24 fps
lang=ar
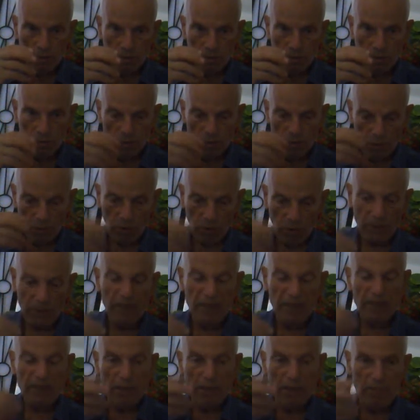بحرية
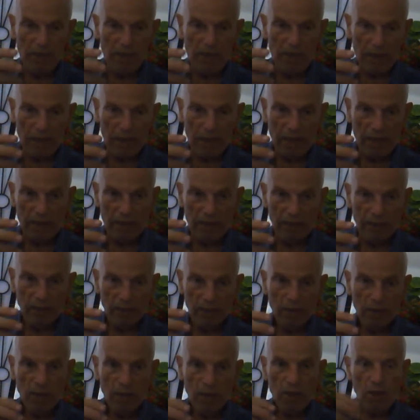الملكات
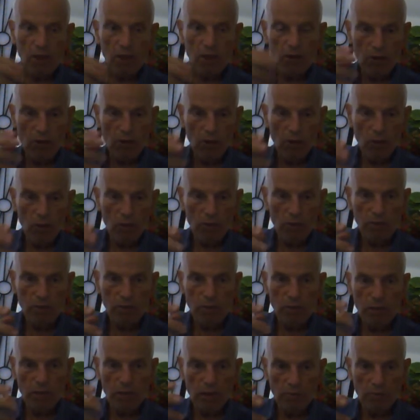يوليو من
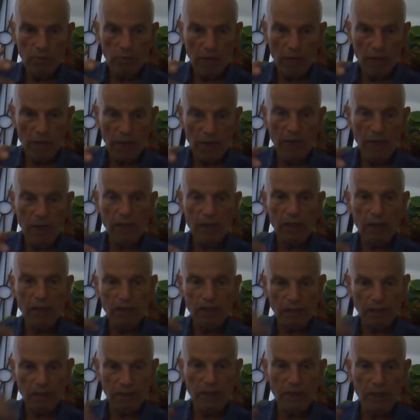الأهلين
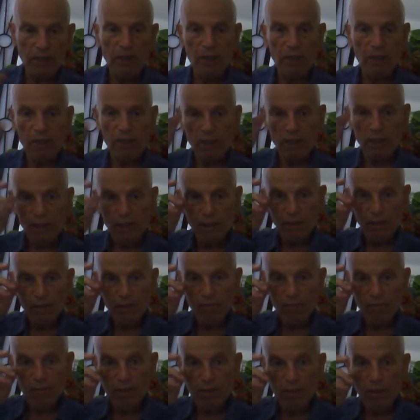لتصديق
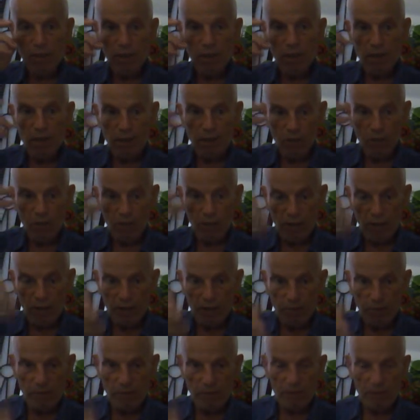ما هو
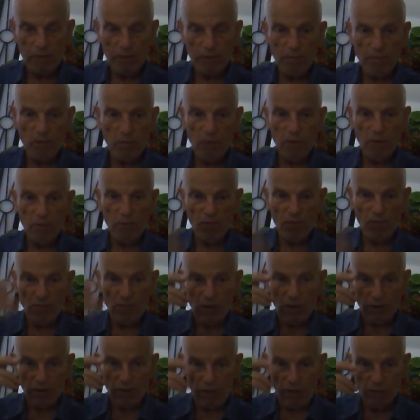نزل من السماوات بفضل
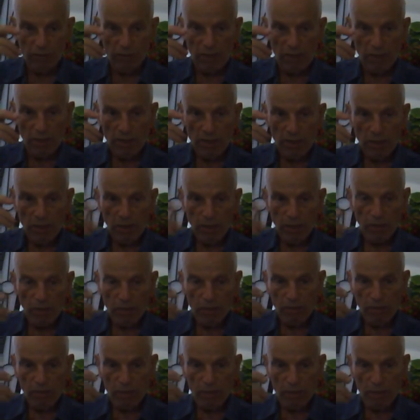الرحمن
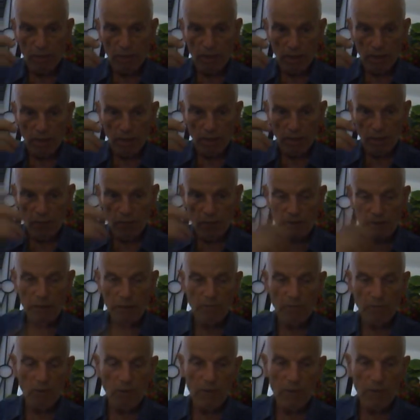رب الأرض
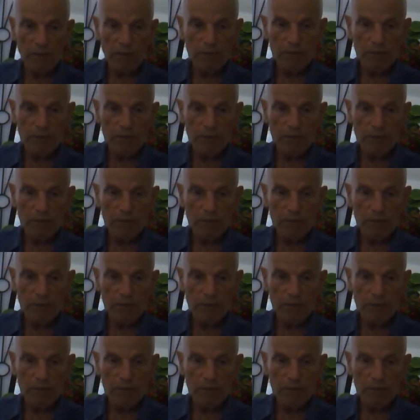والسماوات